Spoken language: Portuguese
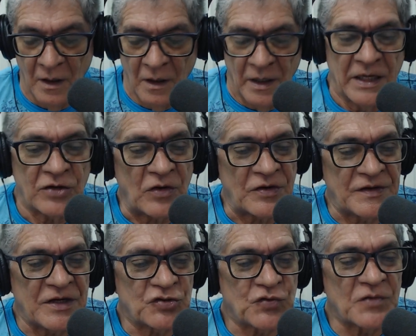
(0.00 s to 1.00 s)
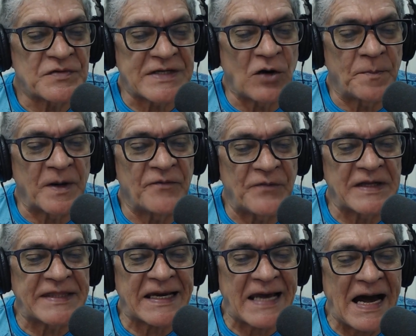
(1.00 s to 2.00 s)
Em Coronel João Sal, o prefeito
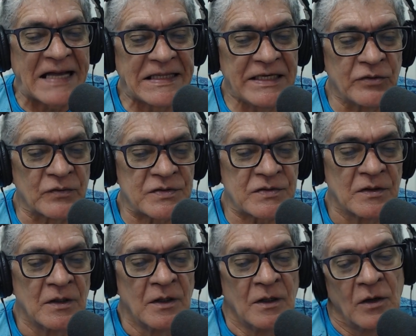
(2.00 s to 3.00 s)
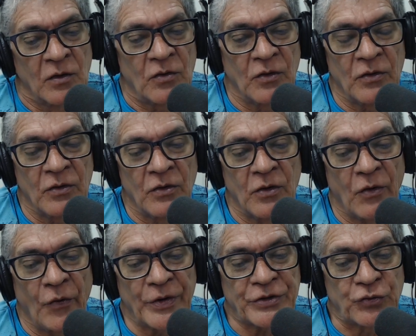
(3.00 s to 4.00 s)
é Carlinhos, com
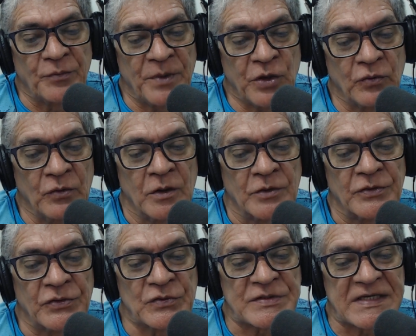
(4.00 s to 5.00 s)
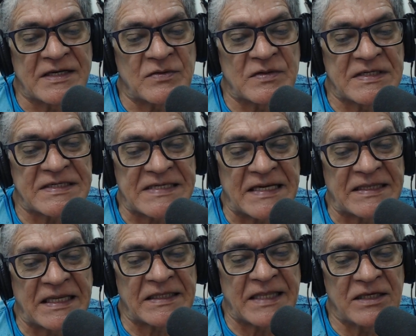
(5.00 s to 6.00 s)

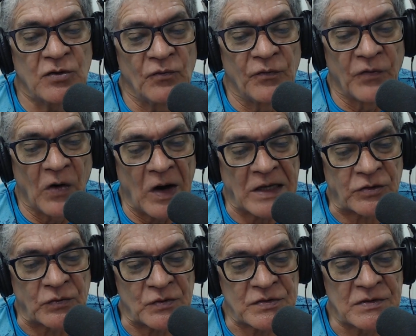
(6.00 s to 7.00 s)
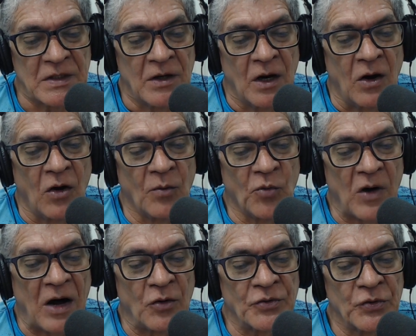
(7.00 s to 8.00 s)
8.271 votos.
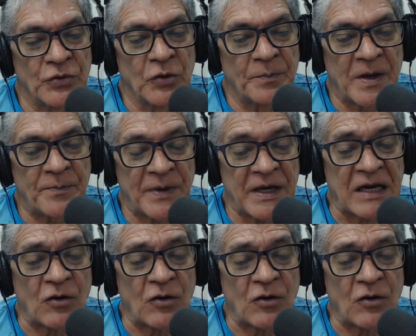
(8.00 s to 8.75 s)
Romualdo do PP,